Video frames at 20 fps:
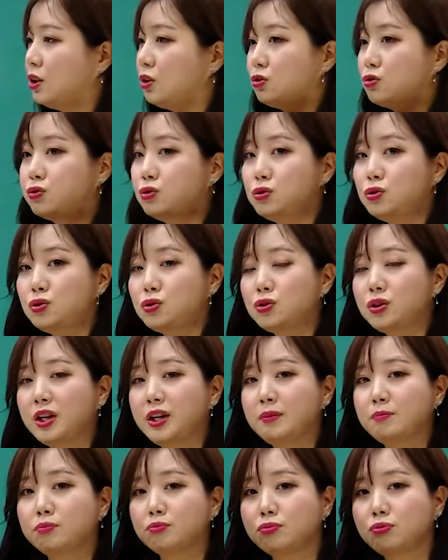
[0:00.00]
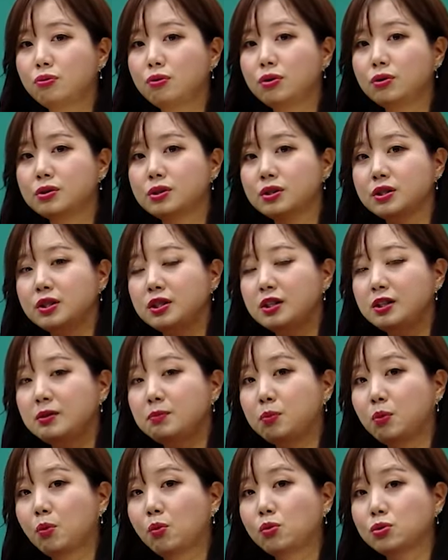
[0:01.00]
둘 중에 무엇을
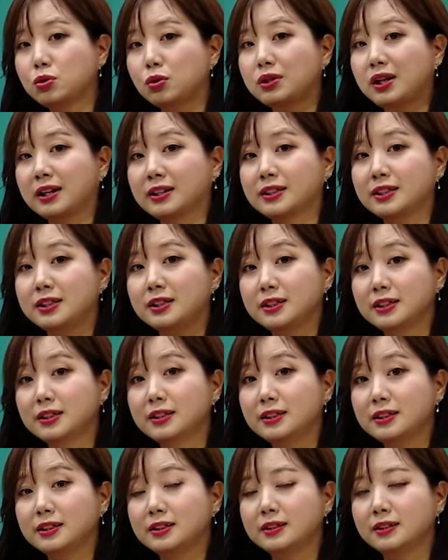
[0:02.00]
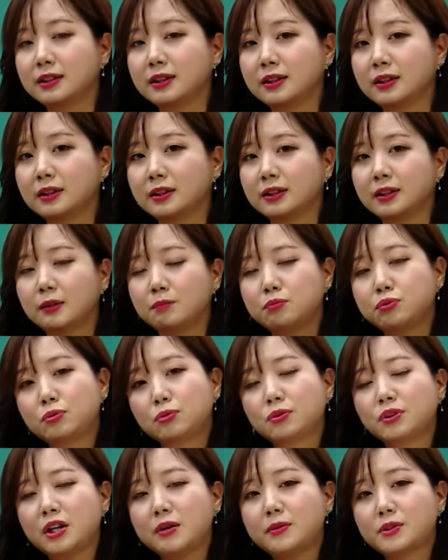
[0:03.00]
보고서 당신은
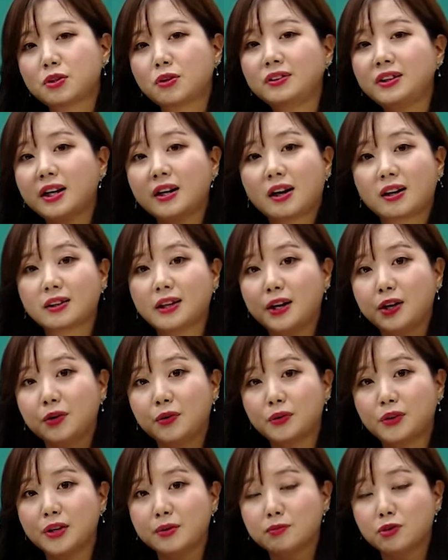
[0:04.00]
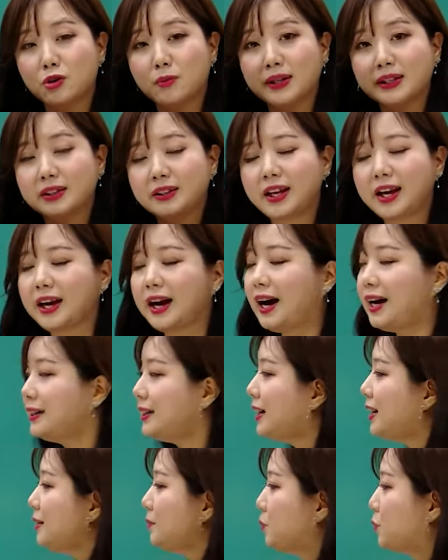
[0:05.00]
프로그램을 선택하나요? 이렇게 물어봤는데
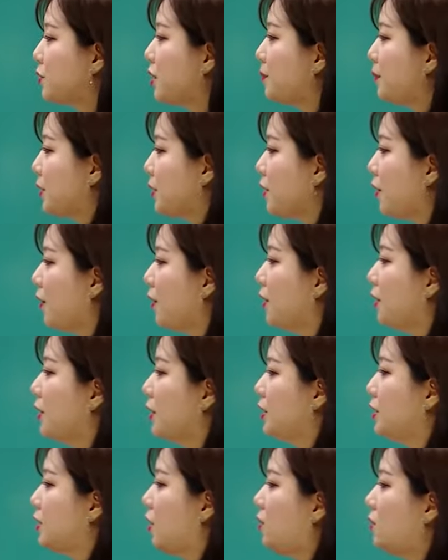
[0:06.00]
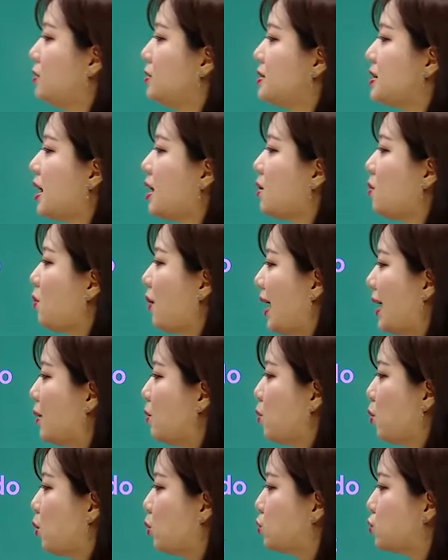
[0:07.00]
하나는 뭐냐면요. 영상
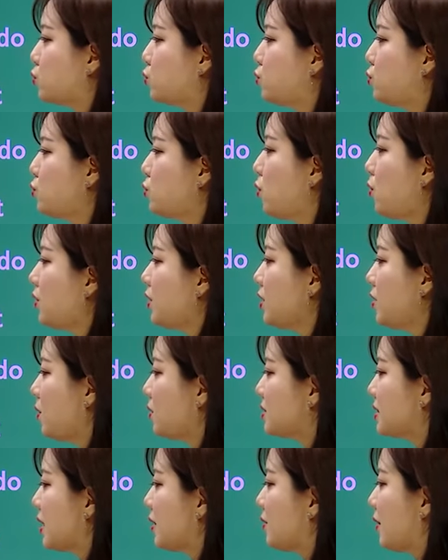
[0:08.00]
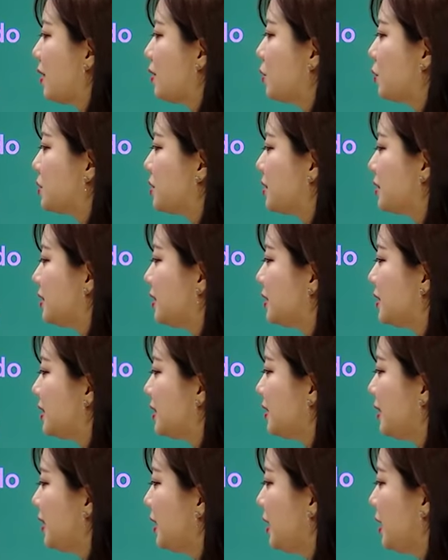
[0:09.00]
광고, 줄거리 영상 관련,
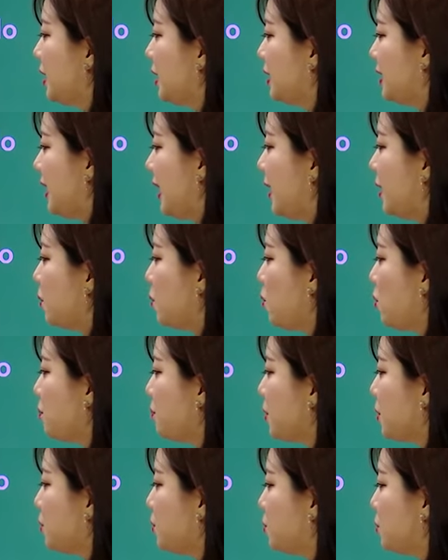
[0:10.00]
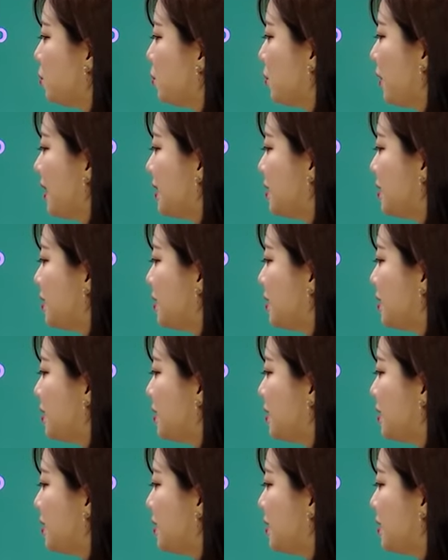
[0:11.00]
즉 예고편으로